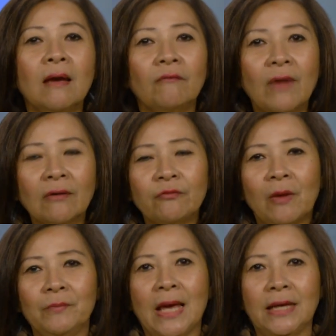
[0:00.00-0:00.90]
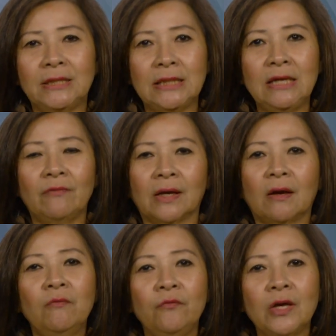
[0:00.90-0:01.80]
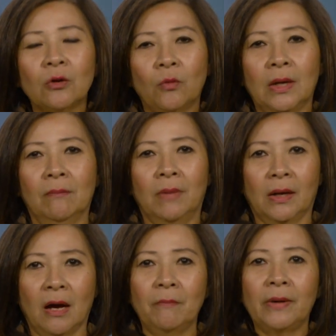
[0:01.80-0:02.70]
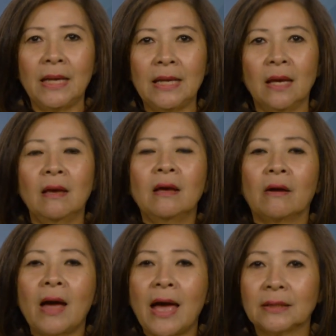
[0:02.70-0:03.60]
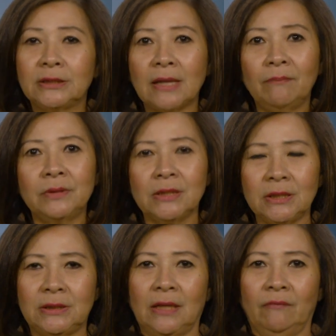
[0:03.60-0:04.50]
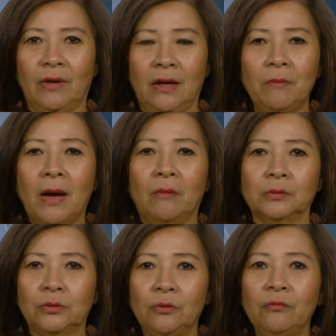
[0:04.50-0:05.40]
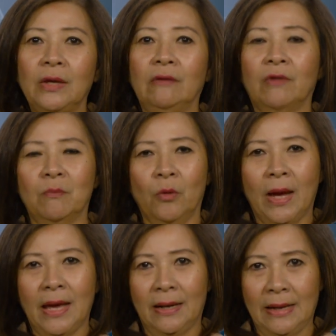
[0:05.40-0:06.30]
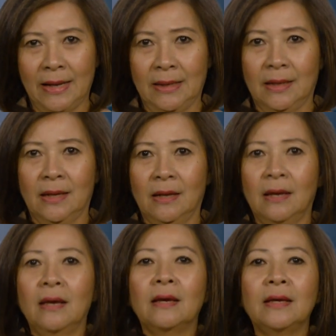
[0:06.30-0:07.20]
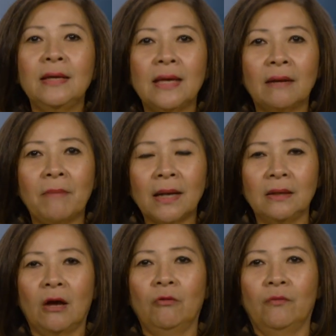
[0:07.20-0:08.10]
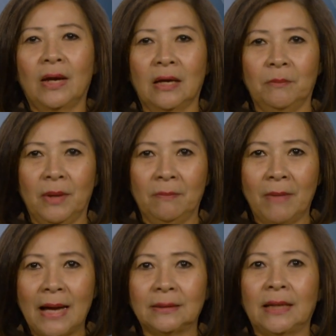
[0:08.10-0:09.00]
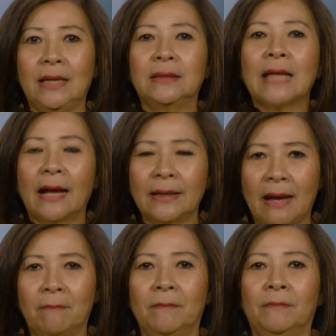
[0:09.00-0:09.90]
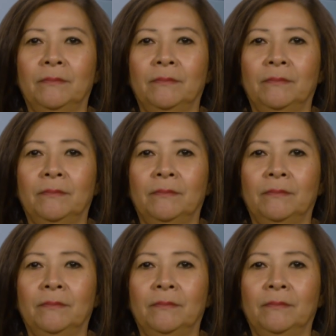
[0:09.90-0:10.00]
Văn phòng giải trí và công viên quận Montgomery có hàng trăm chương trình và lớp học thú vị vào mùa hè này. Ghi danh bắt đầu vào ngày 13 Tây tháng 5.